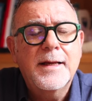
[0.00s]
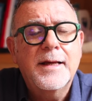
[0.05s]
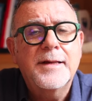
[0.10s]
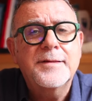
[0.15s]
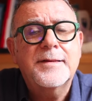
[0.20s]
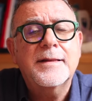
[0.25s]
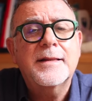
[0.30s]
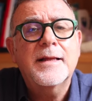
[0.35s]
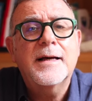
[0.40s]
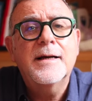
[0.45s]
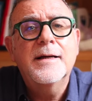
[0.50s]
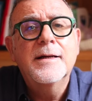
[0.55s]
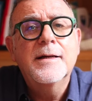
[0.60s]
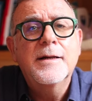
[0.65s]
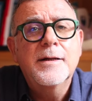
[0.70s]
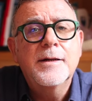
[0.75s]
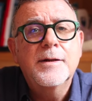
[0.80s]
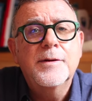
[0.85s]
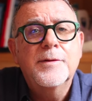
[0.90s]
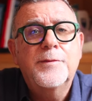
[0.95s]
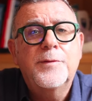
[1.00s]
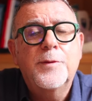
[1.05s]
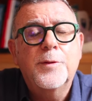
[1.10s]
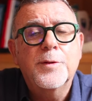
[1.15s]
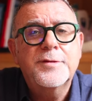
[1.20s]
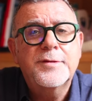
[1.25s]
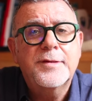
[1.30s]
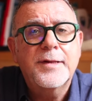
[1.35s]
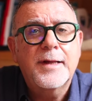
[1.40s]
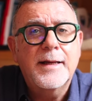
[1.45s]
È stata
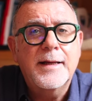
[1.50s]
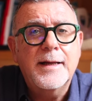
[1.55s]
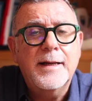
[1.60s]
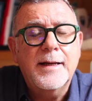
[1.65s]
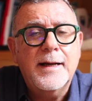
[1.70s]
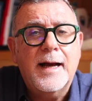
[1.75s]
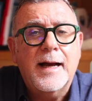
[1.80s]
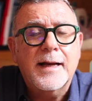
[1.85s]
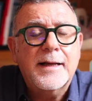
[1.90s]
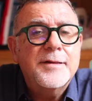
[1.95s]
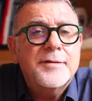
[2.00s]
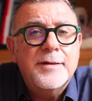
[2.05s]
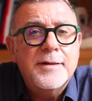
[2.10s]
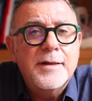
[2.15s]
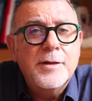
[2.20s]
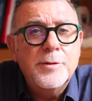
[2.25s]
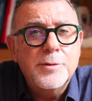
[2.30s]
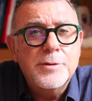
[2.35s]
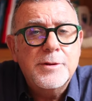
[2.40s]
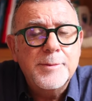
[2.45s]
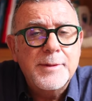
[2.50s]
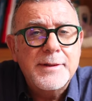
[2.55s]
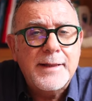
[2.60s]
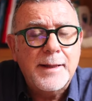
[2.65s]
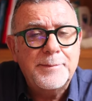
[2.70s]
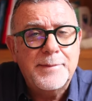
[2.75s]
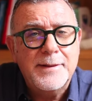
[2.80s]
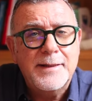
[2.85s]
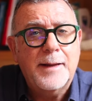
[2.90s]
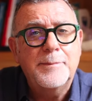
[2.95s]
forse, anche se negli ultimi
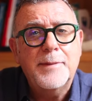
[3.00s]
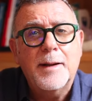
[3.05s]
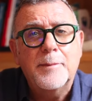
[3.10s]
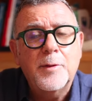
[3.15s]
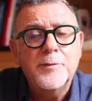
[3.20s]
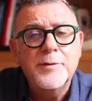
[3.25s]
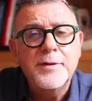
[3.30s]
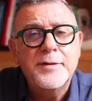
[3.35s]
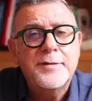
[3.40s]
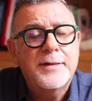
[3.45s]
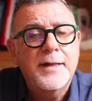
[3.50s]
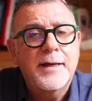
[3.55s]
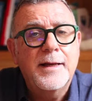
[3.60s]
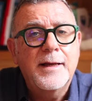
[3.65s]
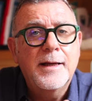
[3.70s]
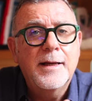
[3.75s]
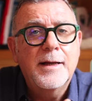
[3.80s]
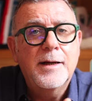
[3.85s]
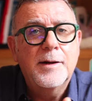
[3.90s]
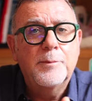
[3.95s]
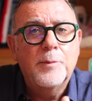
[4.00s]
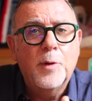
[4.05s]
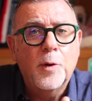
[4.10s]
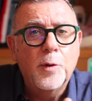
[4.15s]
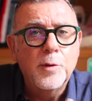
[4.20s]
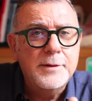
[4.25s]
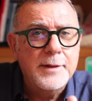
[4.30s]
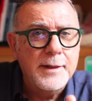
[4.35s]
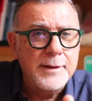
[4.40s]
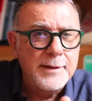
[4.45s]
tempi ne abbiamo viste
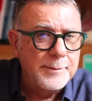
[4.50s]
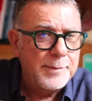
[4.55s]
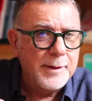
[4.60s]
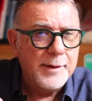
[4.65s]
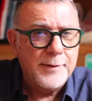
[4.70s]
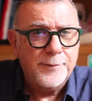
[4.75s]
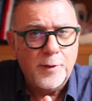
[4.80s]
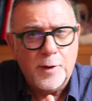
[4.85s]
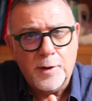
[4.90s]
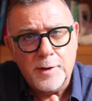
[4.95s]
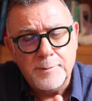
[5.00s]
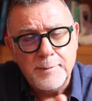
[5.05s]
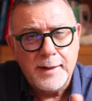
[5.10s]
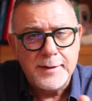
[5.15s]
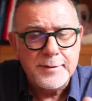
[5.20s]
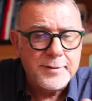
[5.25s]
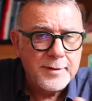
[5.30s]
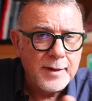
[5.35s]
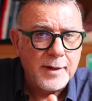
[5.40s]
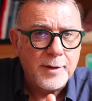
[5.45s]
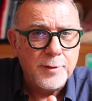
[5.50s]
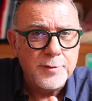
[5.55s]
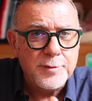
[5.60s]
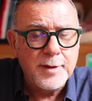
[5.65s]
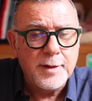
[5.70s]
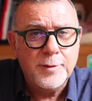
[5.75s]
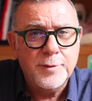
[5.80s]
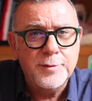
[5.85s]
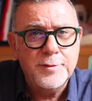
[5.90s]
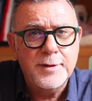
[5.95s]
molte di performance
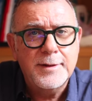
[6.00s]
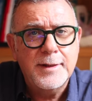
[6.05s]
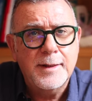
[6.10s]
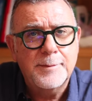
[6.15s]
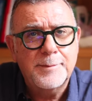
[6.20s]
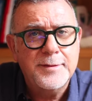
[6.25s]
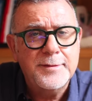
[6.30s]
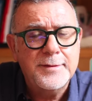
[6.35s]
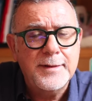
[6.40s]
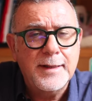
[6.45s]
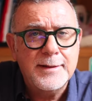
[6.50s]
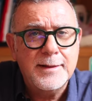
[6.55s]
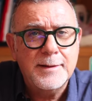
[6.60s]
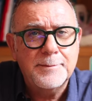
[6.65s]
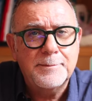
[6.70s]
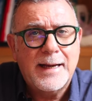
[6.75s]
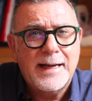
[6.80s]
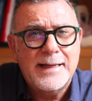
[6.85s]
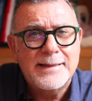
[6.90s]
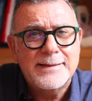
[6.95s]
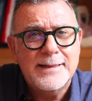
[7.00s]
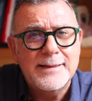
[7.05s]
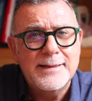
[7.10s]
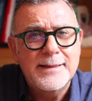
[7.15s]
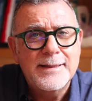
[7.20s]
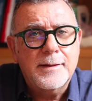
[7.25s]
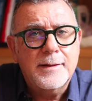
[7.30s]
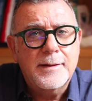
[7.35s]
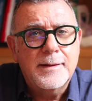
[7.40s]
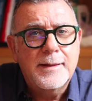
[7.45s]
così e così del presidente Biden,
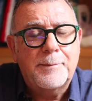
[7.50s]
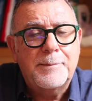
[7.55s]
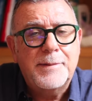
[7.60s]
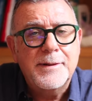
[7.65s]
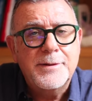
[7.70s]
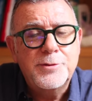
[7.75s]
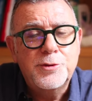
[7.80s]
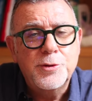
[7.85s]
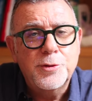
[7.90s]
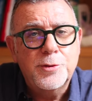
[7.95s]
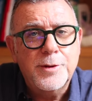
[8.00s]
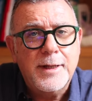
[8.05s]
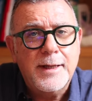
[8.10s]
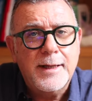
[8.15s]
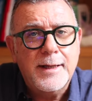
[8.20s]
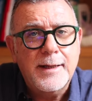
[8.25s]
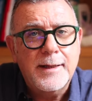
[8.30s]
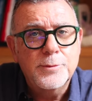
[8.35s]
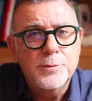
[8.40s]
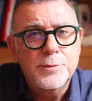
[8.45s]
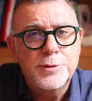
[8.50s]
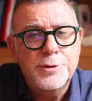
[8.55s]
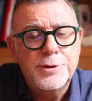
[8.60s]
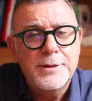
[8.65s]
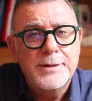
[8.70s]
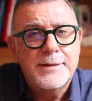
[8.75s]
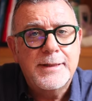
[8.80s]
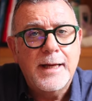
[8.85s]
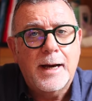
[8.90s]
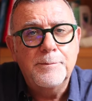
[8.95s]
la peggiore
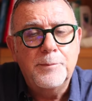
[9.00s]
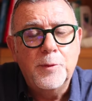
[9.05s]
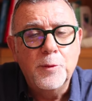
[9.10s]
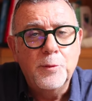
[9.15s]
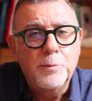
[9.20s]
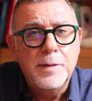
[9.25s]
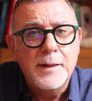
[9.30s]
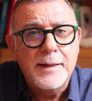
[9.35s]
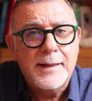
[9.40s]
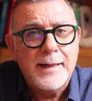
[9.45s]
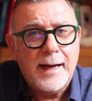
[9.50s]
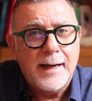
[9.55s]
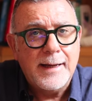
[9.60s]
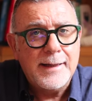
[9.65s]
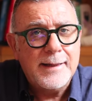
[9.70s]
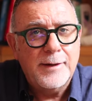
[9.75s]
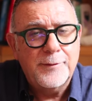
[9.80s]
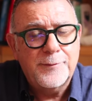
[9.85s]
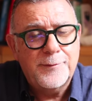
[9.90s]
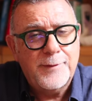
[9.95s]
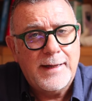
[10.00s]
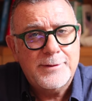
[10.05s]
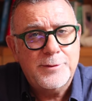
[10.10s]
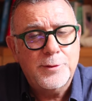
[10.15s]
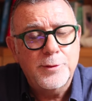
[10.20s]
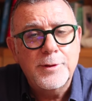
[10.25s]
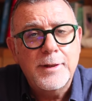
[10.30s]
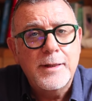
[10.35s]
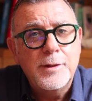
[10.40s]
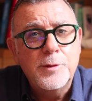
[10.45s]
uscita pubblica che ha
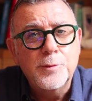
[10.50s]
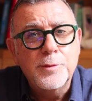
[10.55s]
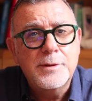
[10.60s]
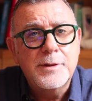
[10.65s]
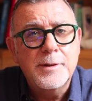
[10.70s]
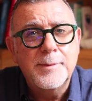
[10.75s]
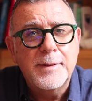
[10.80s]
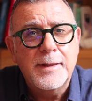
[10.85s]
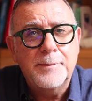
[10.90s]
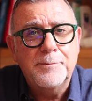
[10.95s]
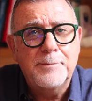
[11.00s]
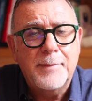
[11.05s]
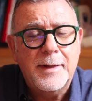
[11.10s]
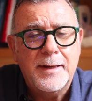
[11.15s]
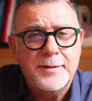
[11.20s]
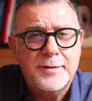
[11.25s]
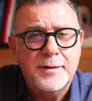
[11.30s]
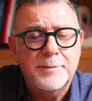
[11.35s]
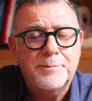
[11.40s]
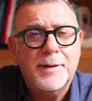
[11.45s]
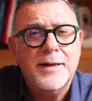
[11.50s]
fatto negli ultimi mesi.